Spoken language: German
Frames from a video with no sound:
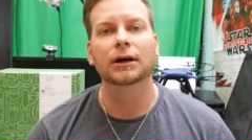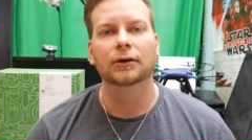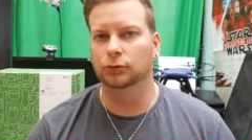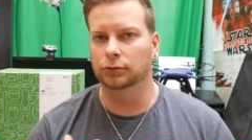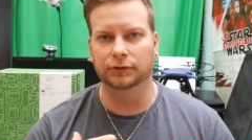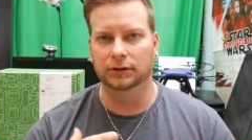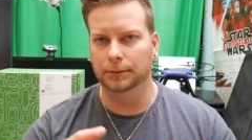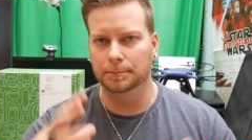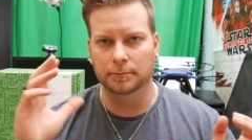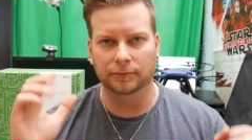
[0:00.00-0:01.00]
So wie,
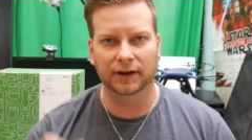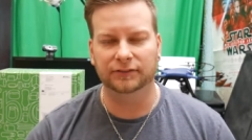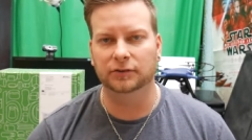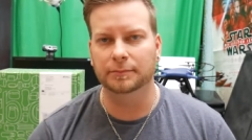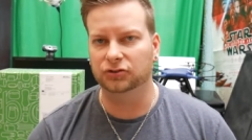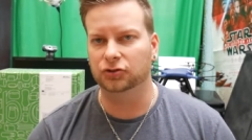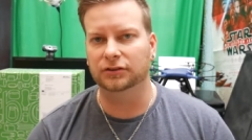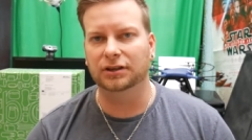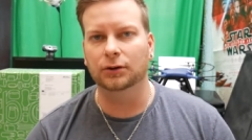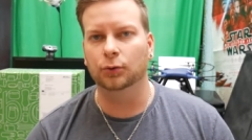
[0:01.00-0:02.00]
hm, wer ist das,
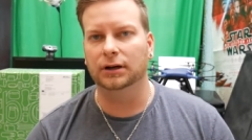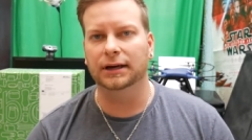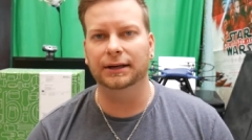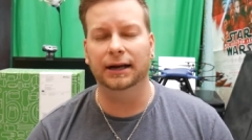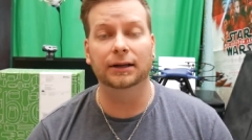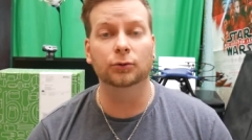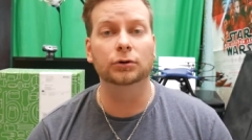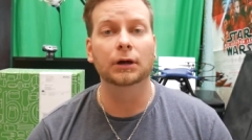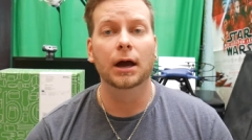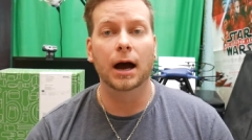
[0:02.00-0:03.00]
Matcha-Tee oder keine Ahnung.
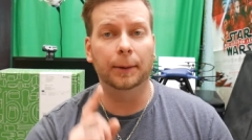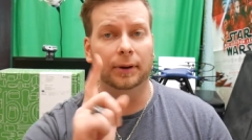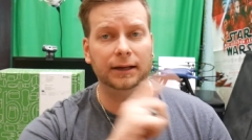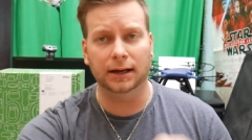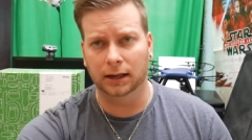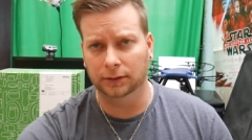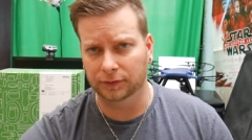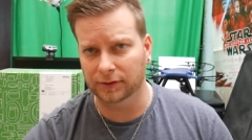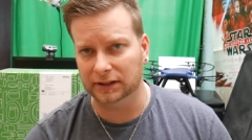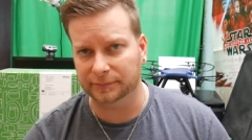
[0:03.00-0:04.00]
Aber egal, wir
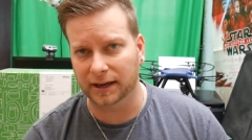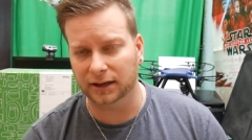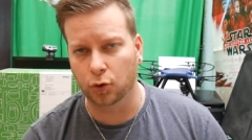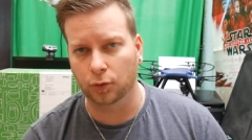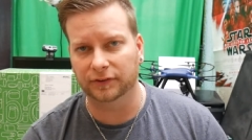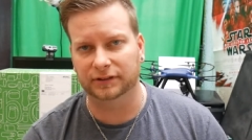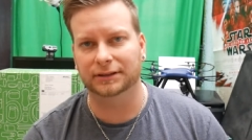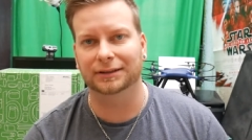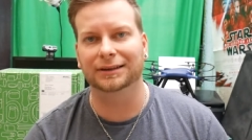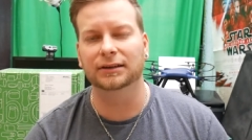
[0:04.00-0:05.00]
werden jetzt mal reingucken, was vielleicht
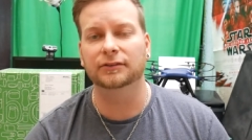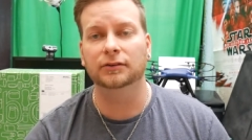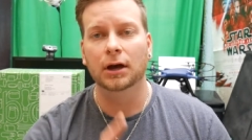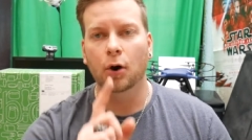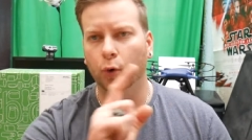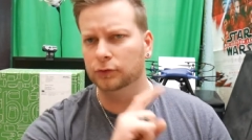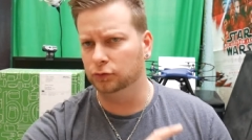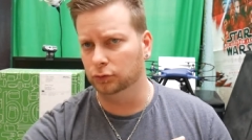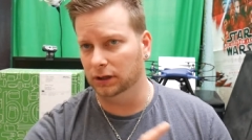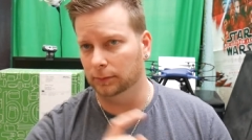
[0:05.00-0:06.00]
da drin ist. Und
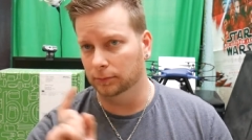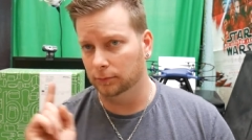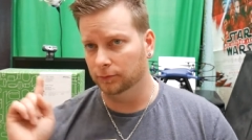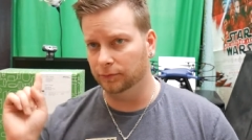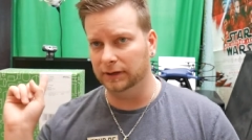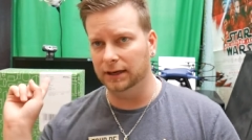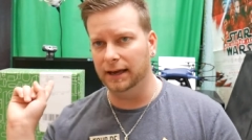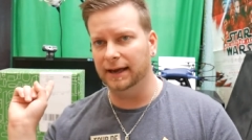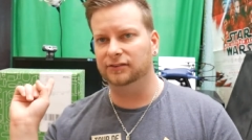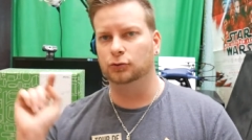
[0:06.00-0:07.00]
zudem, wenn ihr
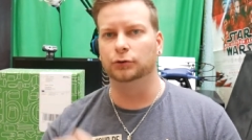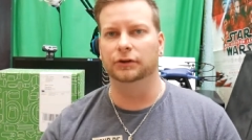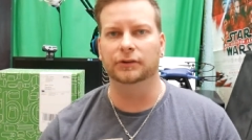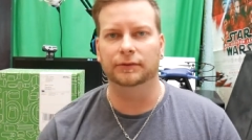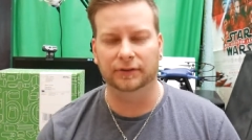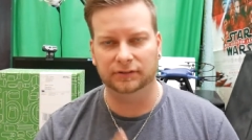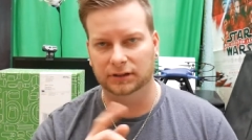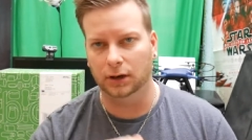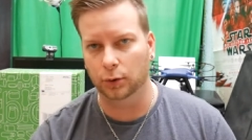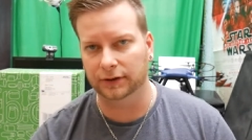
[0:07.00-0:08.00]
Erstkunde seid, was ich
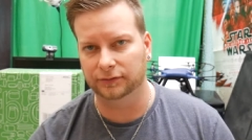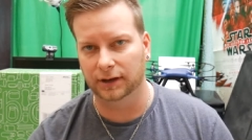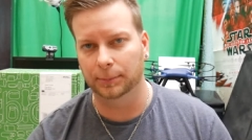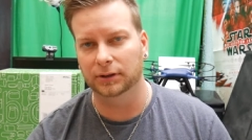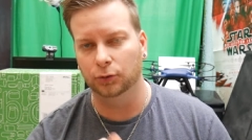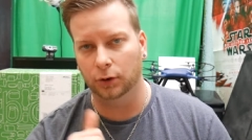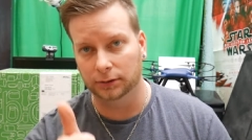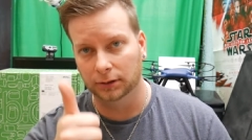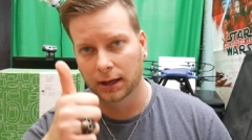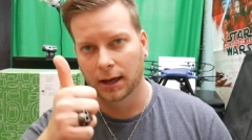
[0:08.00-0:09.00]
ja auch jetzt war mit
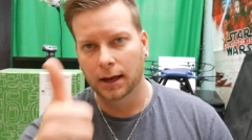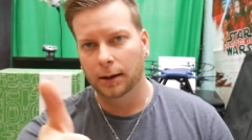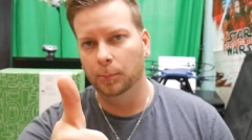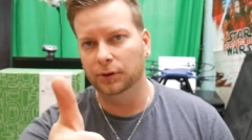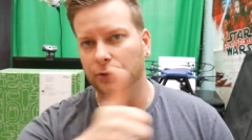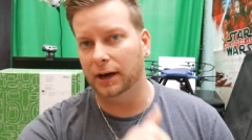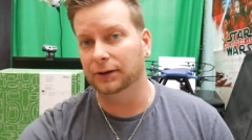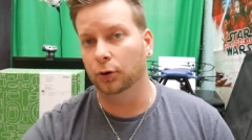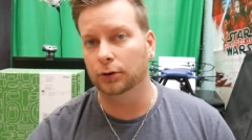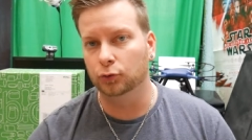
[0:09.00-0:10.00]
neuen mit einem
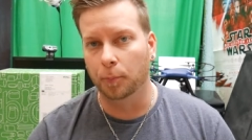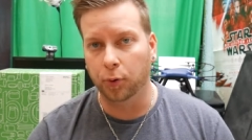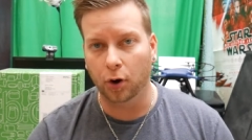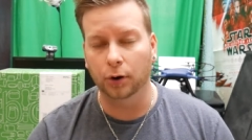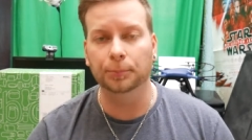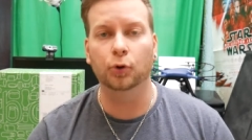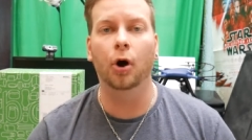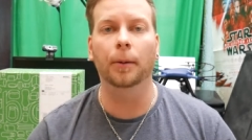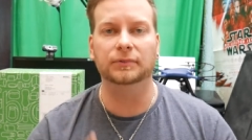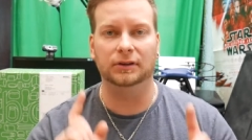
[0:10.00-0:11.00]
neuen Coupon
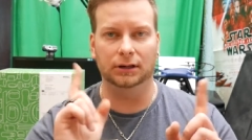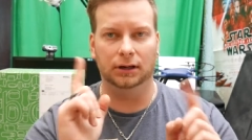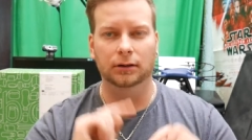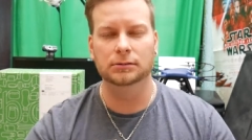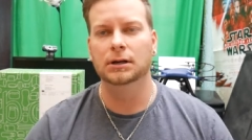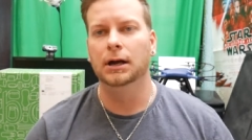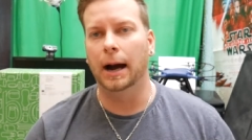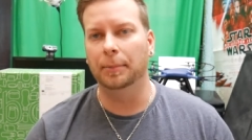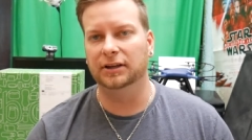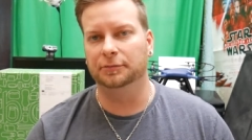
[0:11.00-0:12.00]
bekommt ihr,
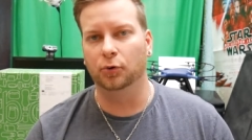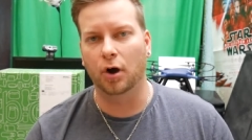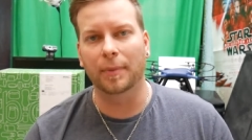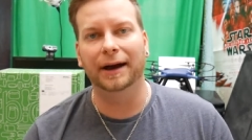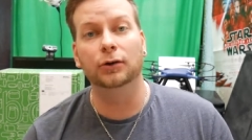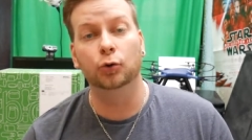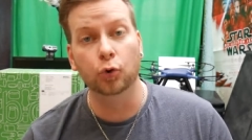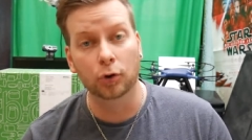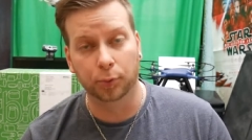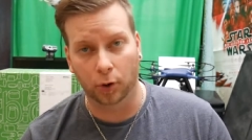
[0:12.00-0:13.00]
habe ich jetzt bekommen, eine
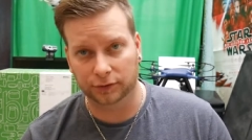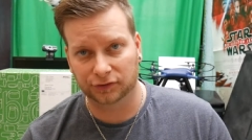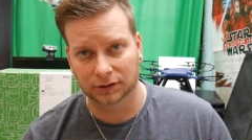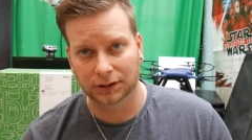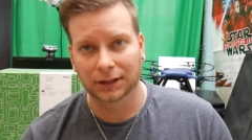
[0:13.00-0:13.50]
Coolbox.